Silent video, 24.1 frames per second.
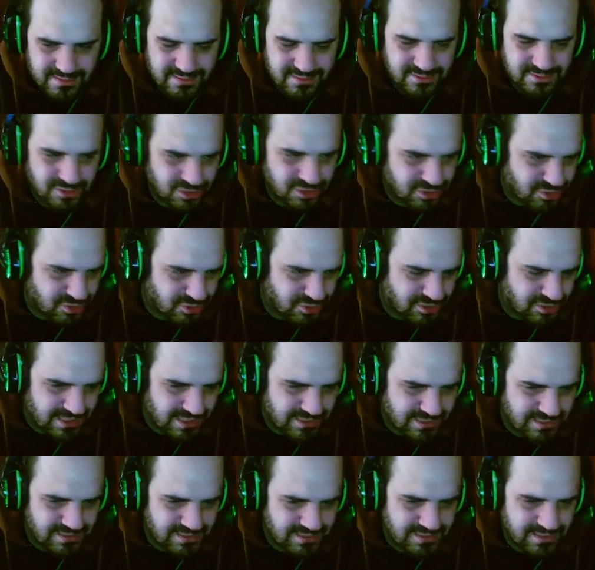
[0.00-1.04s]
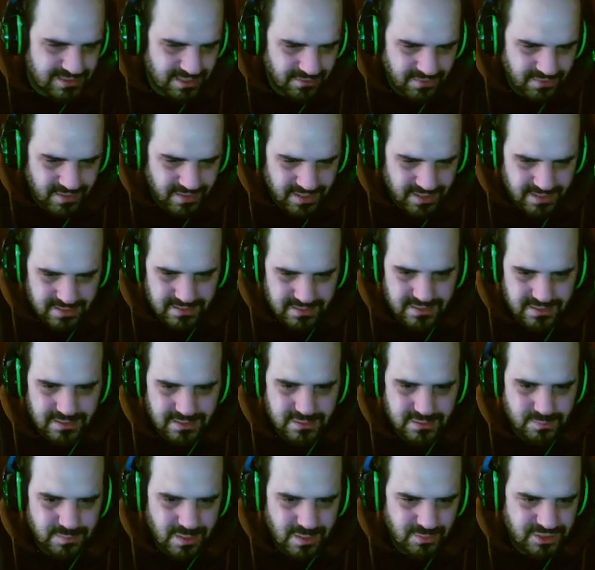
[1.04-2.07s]
Dos cosas
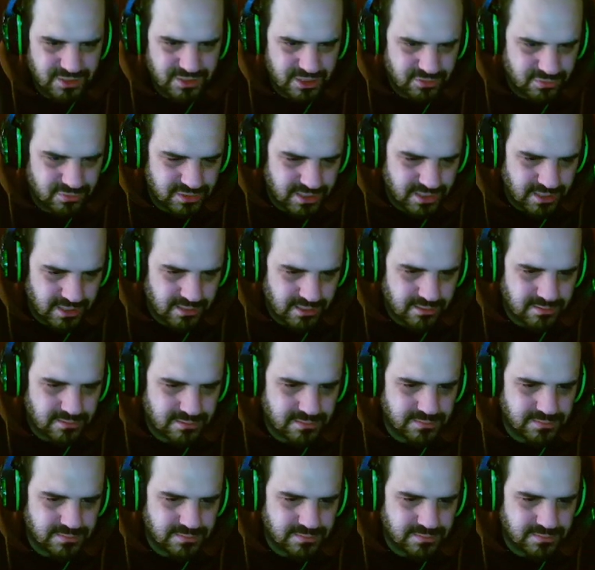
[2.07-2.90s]
diferentes. Vamos a escucharlo.